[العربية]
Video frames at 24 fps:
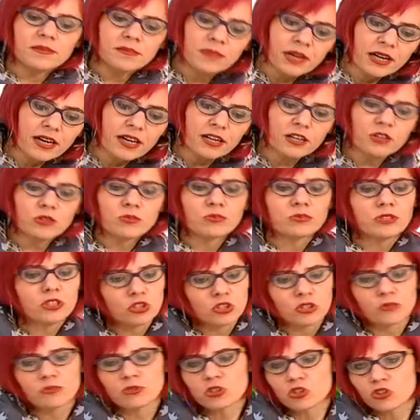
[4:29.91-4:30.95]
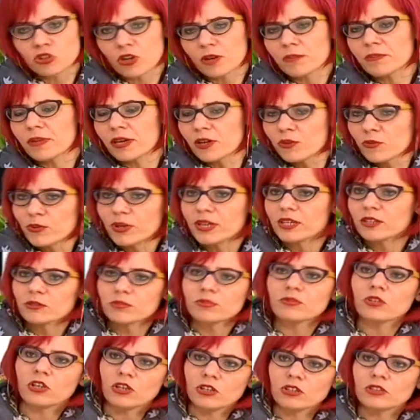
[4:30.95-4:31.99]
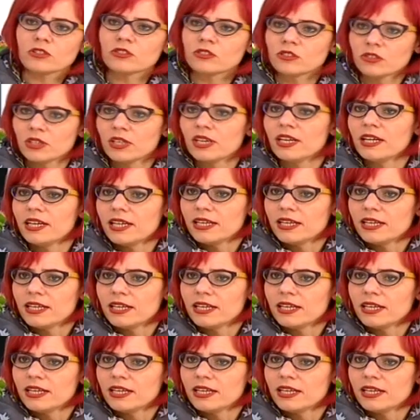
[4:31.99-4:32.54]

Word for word: مره وبتيجي بتشرب قهوه وبتقعد